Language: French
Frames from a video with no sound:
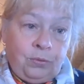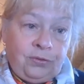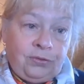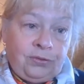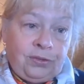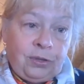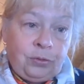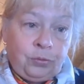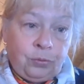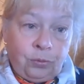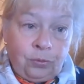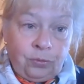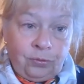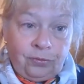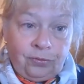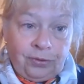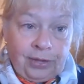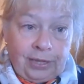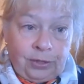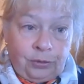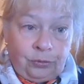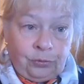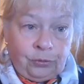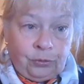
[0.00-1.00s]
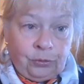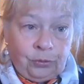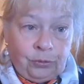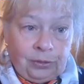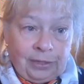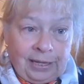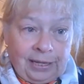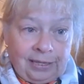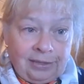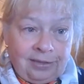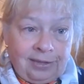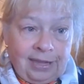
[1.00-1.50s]
c'est une fête
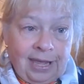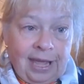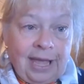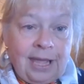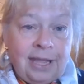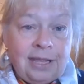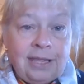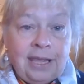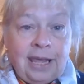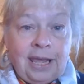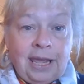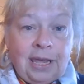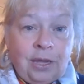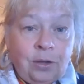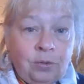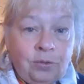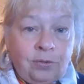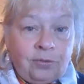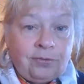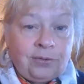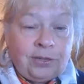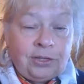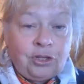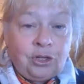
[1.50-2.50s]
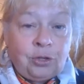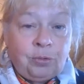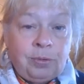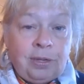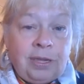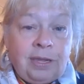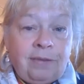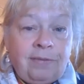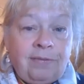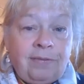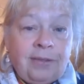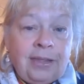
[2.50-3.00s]
chrétienne et une fête
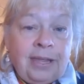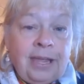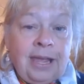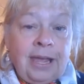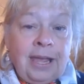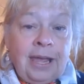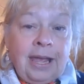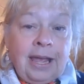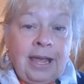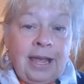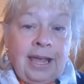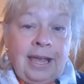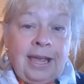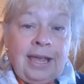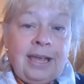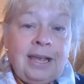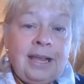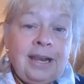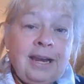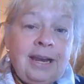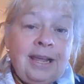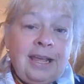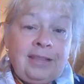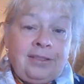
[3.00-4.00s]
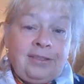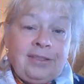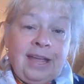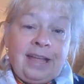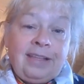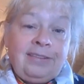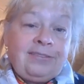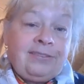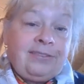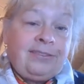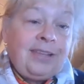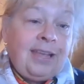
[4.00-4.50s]
juive, et il est
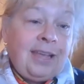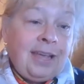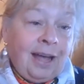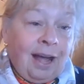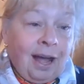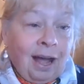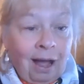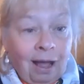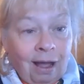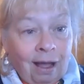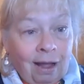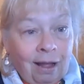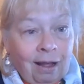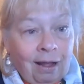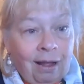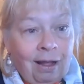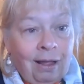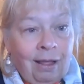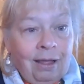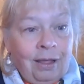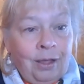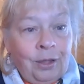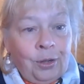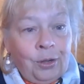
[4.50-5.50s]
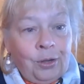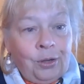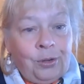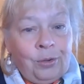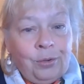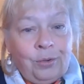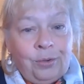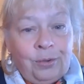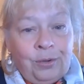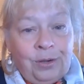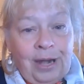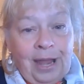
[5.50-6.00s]
assez rare
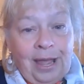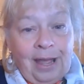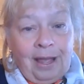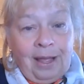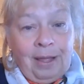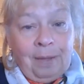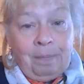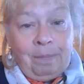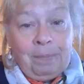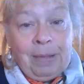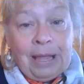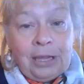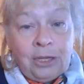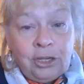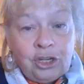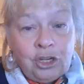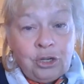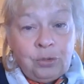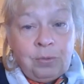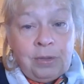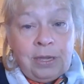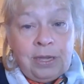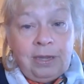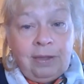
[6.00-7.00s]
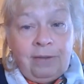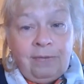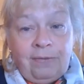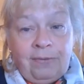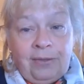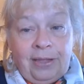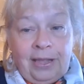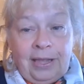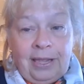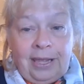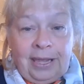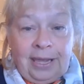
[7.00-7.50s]
que la Pâque
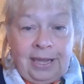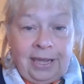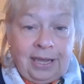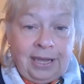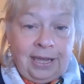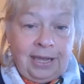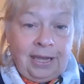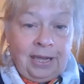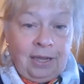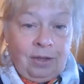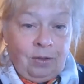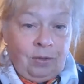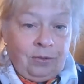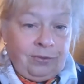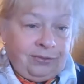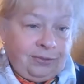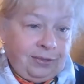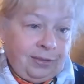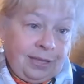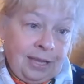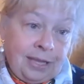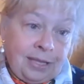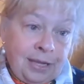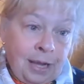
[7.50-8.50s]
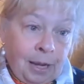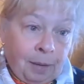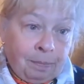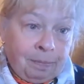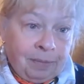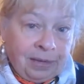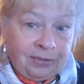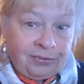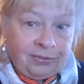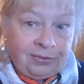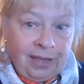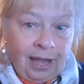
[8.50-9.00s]
juive, et c'est-à-dire
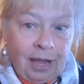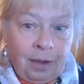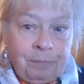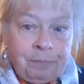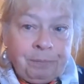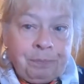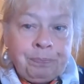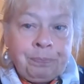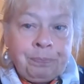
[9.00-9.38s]
Pessa,